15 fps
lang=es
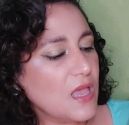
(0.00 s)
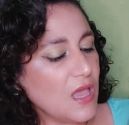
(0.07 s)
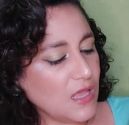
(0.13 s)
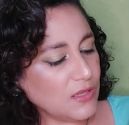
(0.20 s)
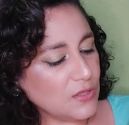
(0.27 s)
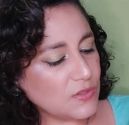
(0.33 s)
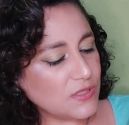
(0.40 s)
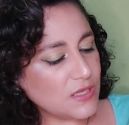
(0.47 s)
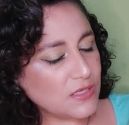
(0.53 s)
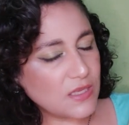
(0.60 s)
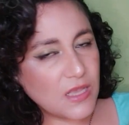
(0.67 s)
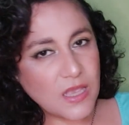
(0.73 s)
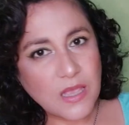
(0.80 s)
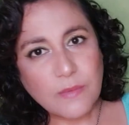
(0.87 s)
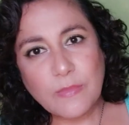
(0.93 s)
Entonces
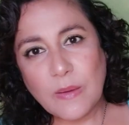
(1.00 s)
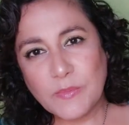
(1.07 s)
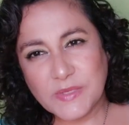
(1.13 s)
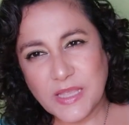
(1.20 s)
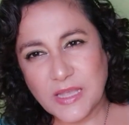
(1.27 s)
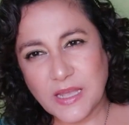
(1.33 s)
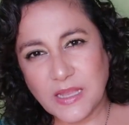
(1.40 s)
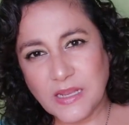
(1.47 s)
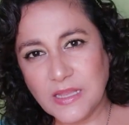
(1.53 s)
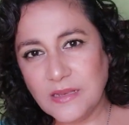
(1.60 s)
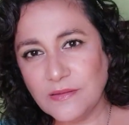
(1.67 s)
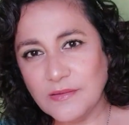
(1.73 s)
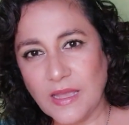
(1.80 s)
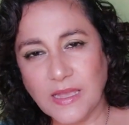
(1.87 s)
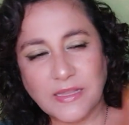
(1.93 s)
vamos a dejar ir
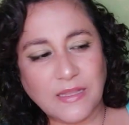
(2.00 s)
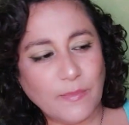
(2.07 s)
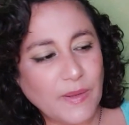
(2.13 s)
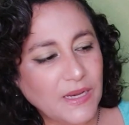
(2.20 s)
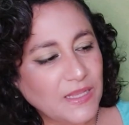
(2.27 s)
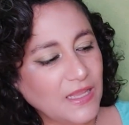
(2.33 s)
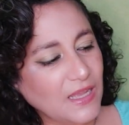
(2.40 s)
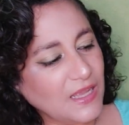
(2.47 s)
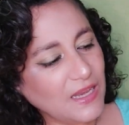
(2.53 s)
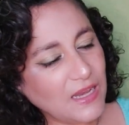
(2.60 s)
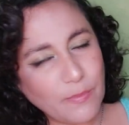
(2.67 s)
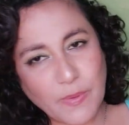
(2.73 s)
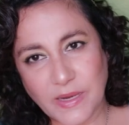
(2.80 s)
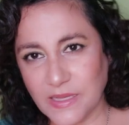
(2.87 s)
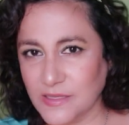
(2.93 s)
a esta paleta. ¿Qué
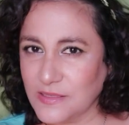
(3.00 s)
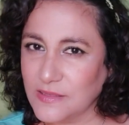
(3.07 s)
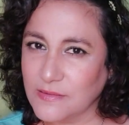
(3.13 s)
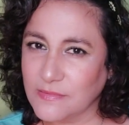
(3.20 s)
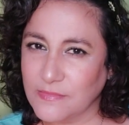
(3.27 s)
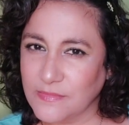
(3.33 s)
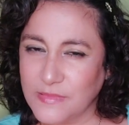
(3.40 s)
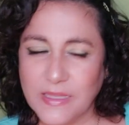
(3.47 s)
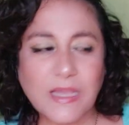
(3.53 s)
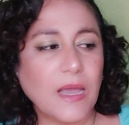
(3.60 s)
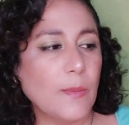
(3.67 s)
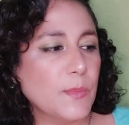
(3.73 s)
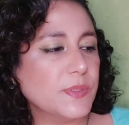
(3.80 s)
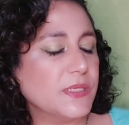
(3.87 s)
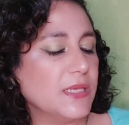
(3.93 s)
les parece?
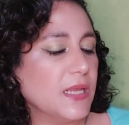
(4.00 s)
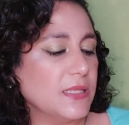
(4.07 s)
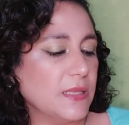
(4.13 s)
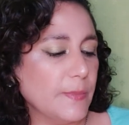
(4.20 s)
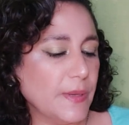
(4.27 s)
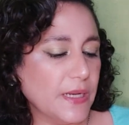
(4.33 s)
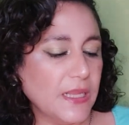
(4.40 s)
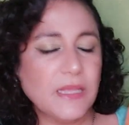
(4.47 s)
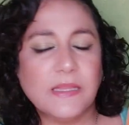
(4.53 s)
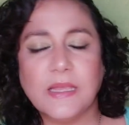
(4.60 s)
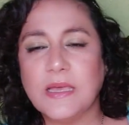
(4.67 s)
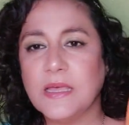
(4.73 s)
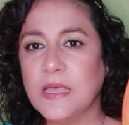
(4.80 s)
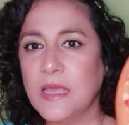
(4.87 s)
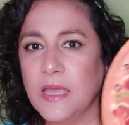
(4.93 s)
Dejamos ir a esta
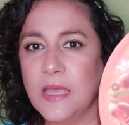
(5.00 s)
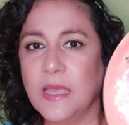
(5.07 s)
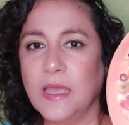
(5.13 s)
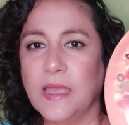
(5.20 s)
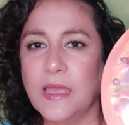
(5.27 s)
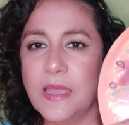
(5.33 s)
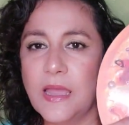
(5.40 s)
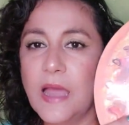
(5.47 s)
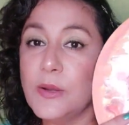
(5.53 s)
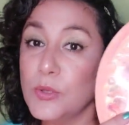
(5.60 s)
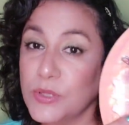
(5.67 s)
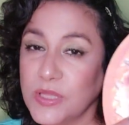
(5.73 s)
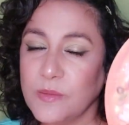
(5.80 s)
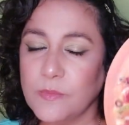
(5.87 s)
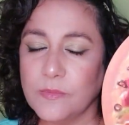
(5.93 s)
paleta. Eh,
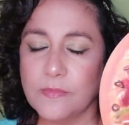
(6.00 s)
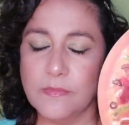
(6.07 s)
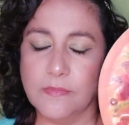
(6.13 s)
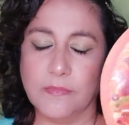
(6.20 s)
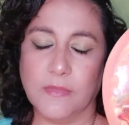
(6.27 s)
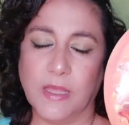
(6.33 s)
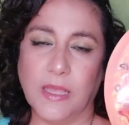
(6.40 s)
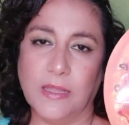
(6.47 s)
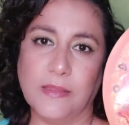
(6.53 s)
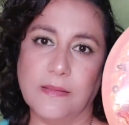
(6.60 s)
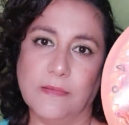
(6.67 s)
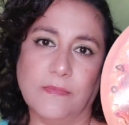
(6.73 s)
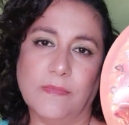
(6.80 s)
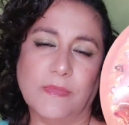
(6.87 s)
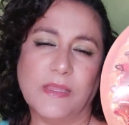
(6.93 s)
anoche, mm, que
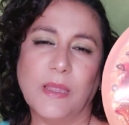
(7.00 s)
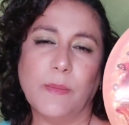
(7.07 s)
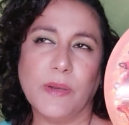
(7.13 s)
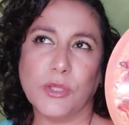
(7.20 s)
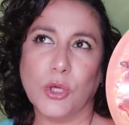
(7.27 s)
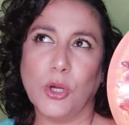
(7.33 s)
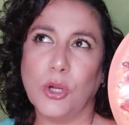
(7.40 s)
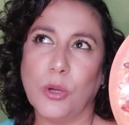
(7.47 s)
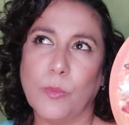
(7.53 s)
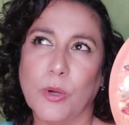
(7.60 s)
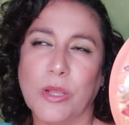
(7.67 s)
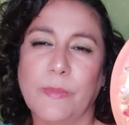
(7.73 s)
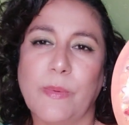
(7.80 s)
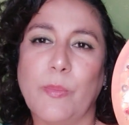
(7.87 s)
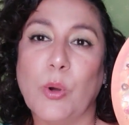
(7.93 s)
siempre yo como
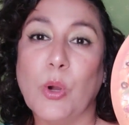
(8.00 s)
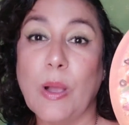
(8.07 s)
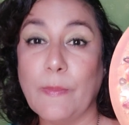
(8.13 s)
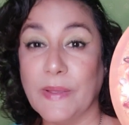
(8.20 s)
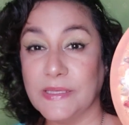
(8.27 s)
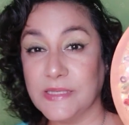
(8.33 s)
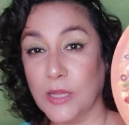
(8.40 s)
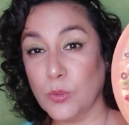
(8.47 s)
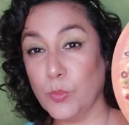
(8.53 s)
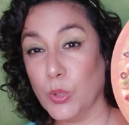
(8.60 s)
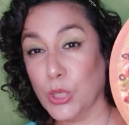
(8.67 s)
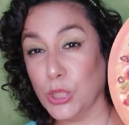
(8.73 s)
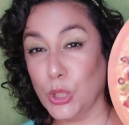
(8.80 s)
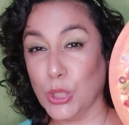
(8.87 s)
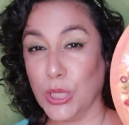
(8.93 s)
que me pongo a pensar un
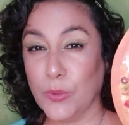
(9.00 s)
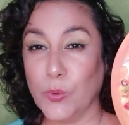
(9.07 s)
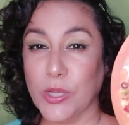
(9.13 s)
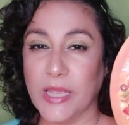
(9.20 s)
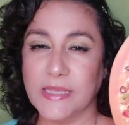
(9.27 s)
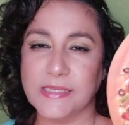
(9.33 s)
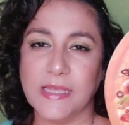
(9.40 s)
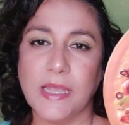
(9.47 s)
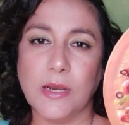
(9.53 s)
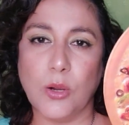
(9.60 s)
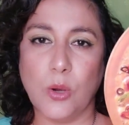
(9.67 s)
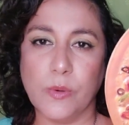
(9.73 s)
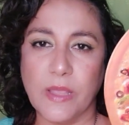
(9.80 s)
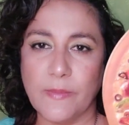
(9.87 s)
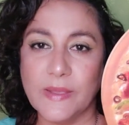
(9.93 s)
poquito qué voy a hacer,
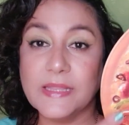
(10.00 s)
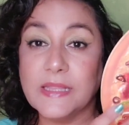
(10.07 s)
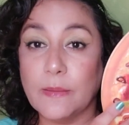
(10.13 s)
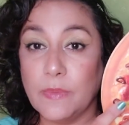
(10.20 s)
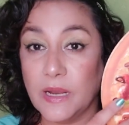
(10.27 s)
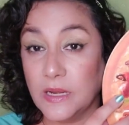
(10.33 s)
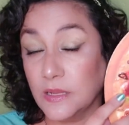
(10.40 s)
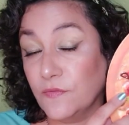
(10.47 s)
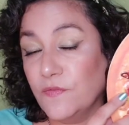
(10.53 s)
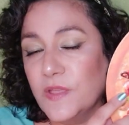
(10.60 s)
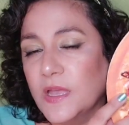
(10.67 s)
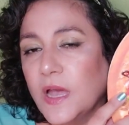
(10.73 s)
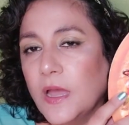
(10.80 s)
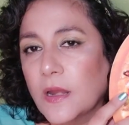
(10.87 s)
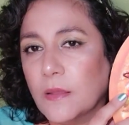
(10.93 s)
obviamente a
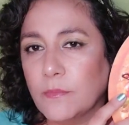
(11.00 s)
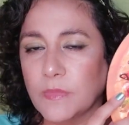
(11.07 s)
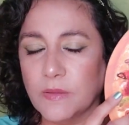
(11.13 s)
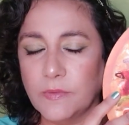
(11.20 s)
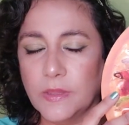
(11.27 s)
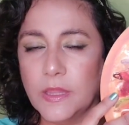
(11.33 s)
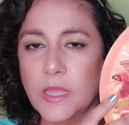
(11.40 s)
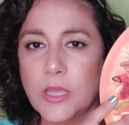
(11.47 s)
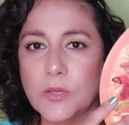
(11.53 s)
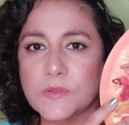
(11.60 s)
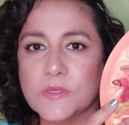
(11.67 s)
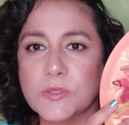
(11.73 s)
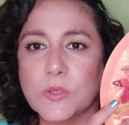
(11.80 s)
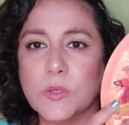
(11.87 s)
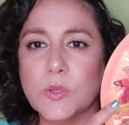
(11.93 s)
planificar mis
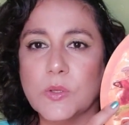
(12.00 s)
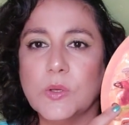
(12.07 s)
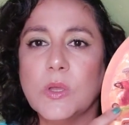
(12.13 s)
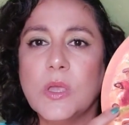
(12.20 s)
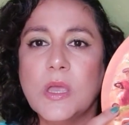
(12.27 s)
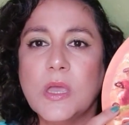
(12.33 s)
videos y todo.